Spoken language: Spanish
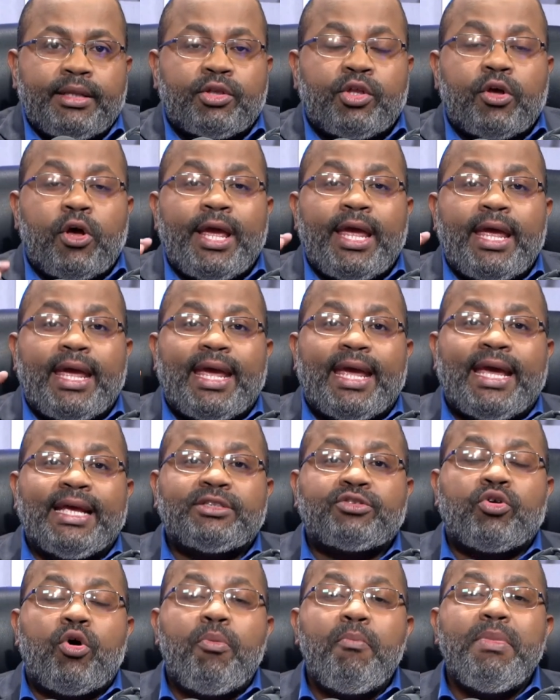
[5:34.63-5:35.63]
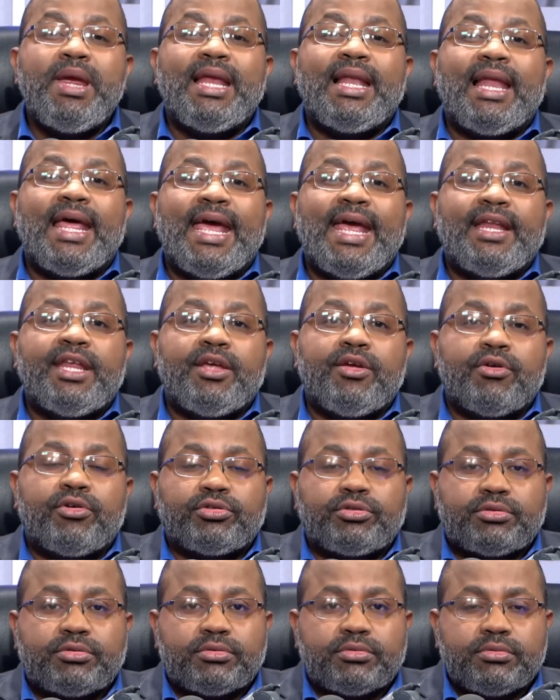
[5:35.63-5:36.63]
Entonces, esos
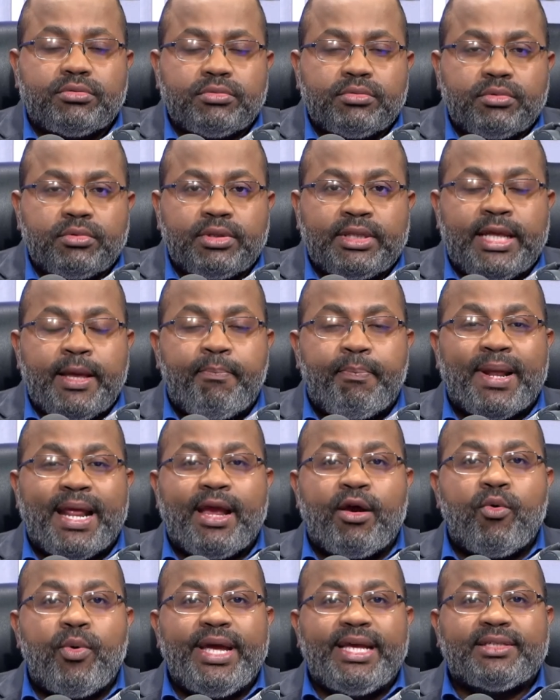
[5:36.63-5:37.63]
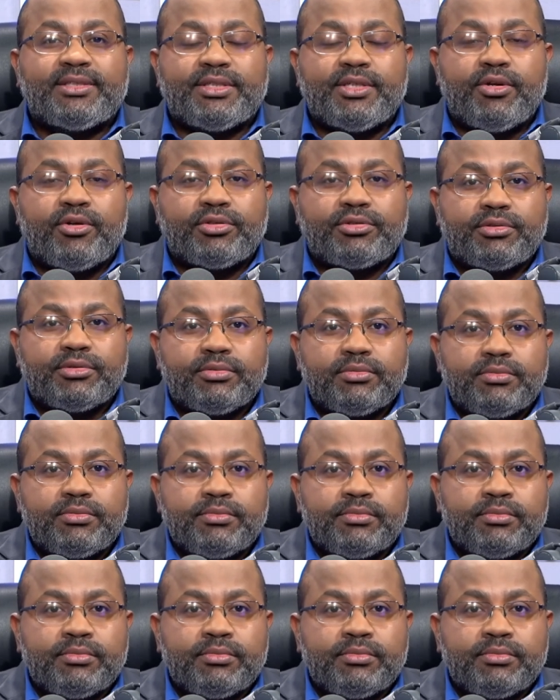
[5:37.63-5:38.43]
milenios de prejuicios